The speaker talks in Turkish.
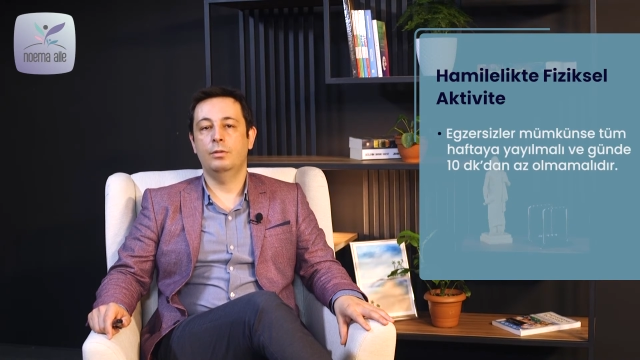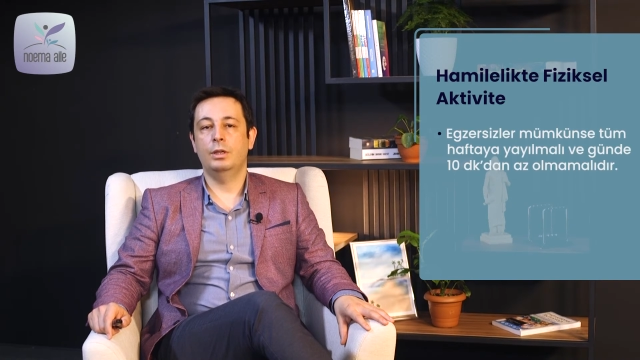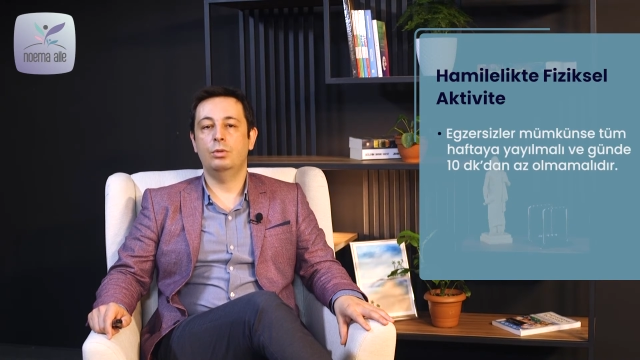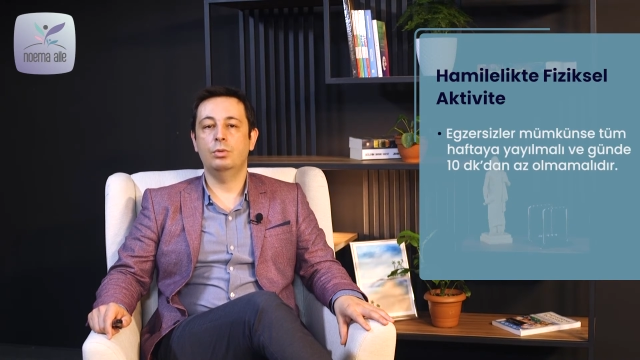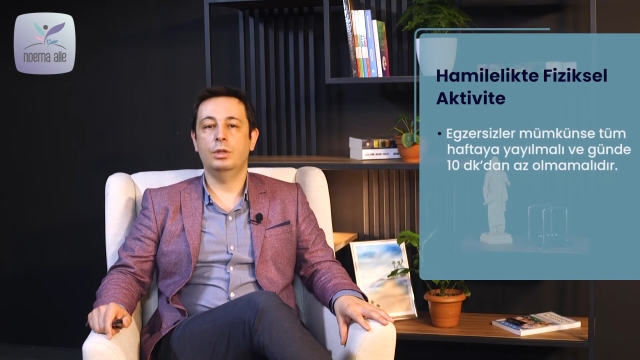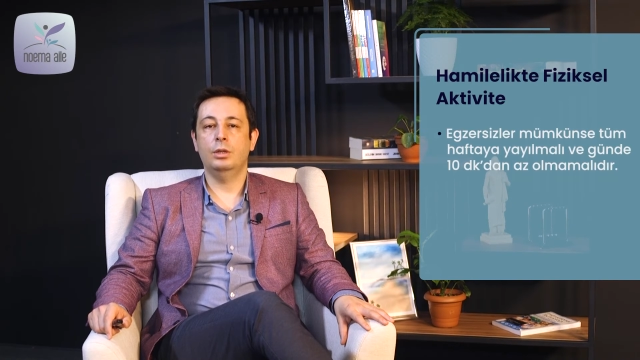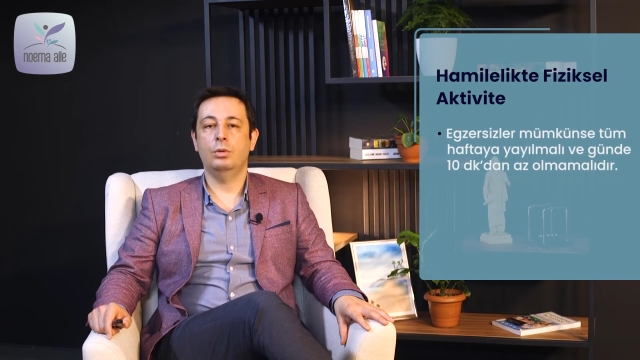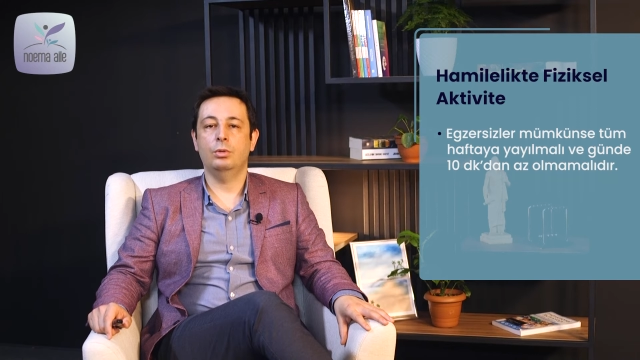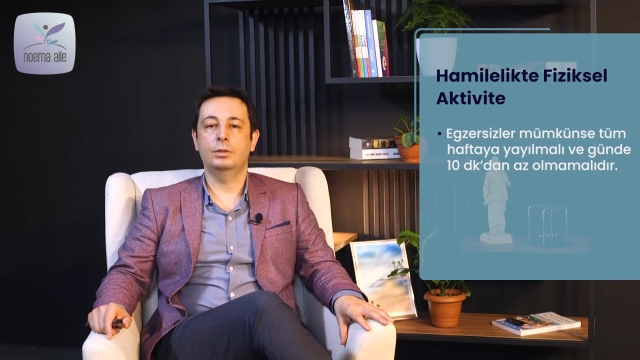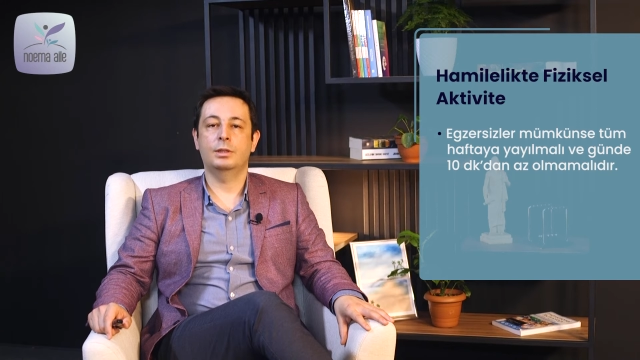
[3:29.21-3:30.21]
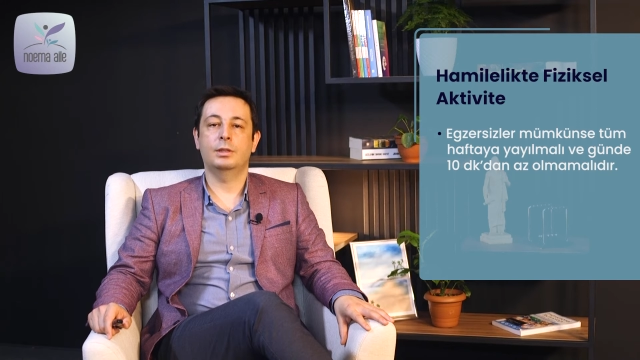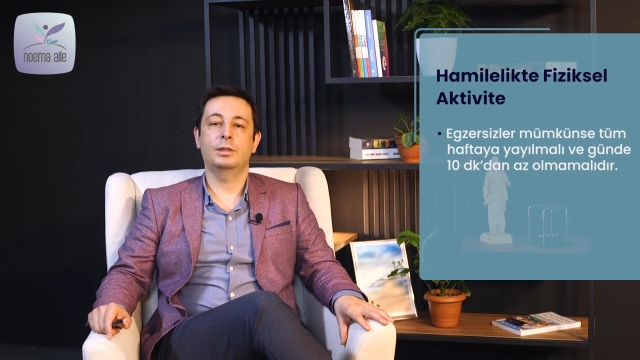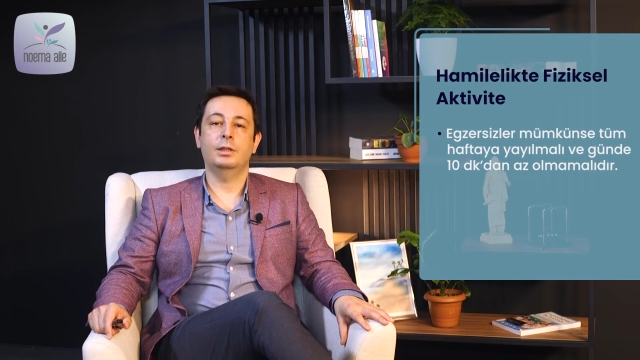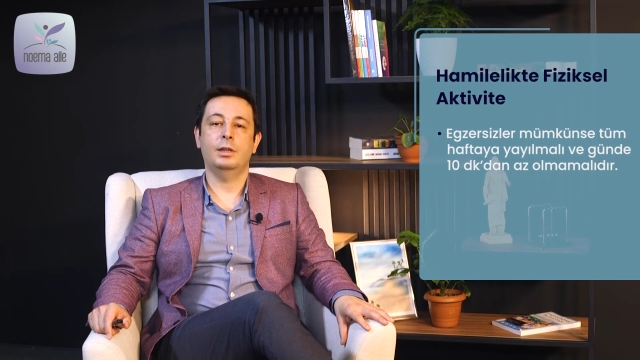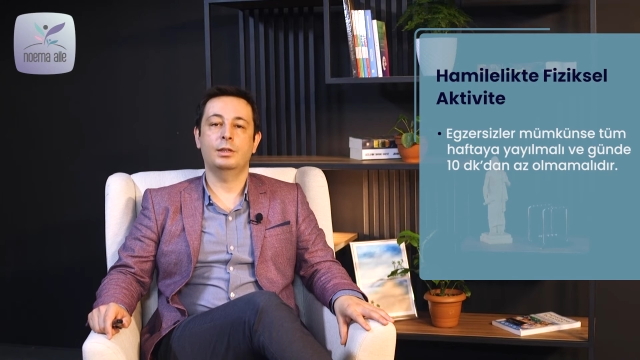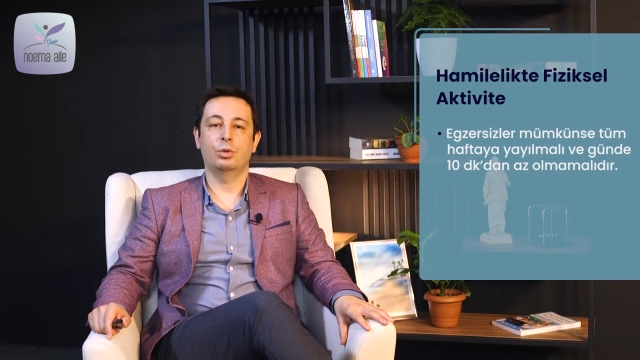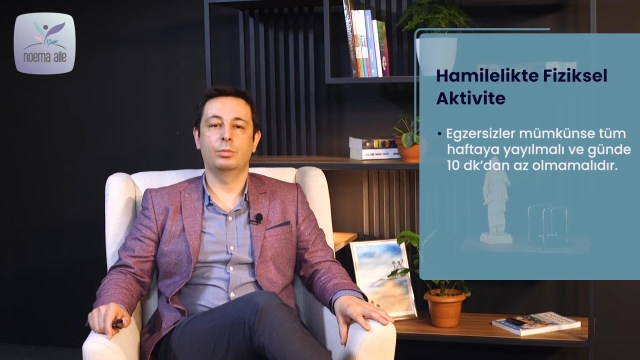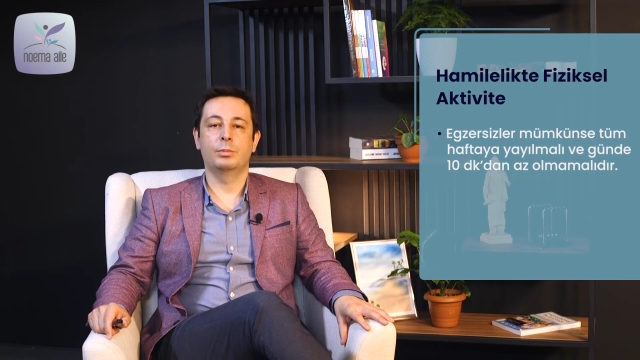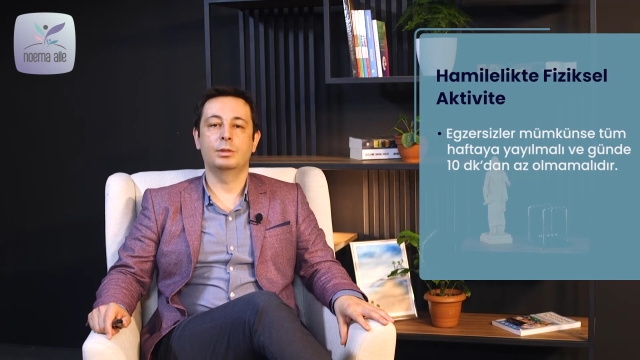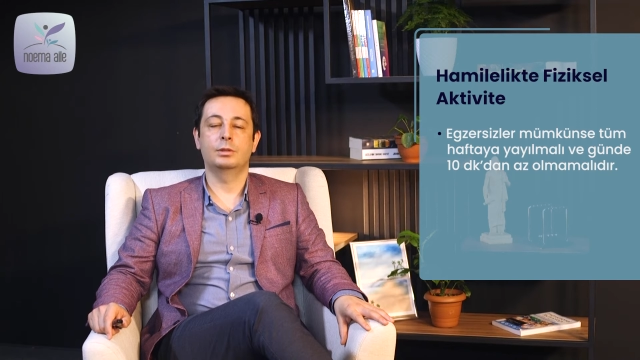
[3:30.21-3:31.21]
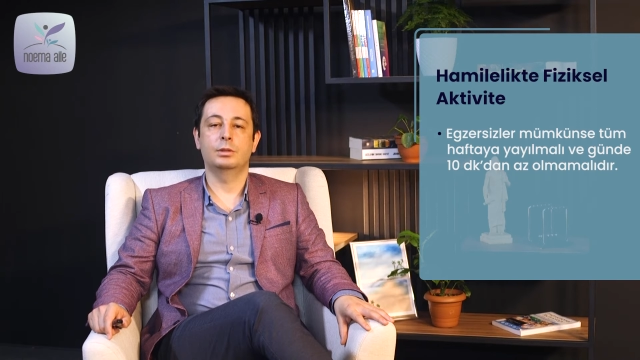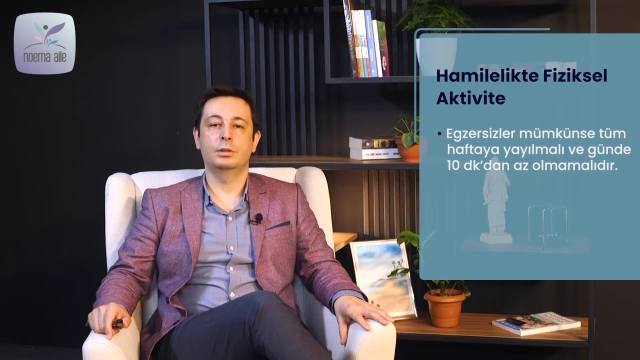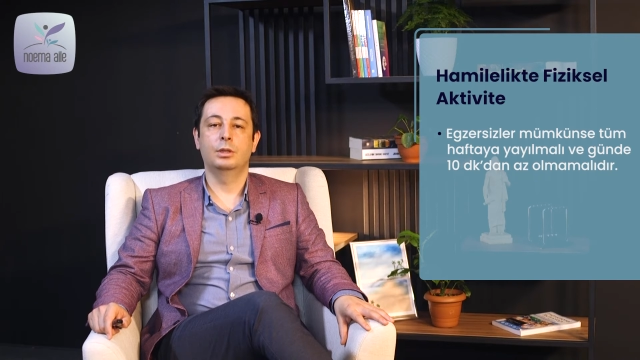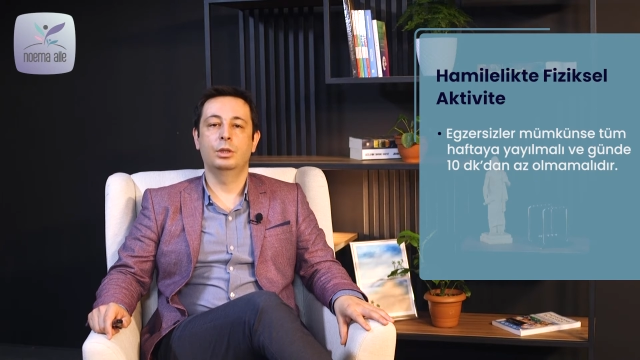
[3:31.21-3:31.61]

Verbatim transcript: ve günde 10 dakikadan az olmamalıdır.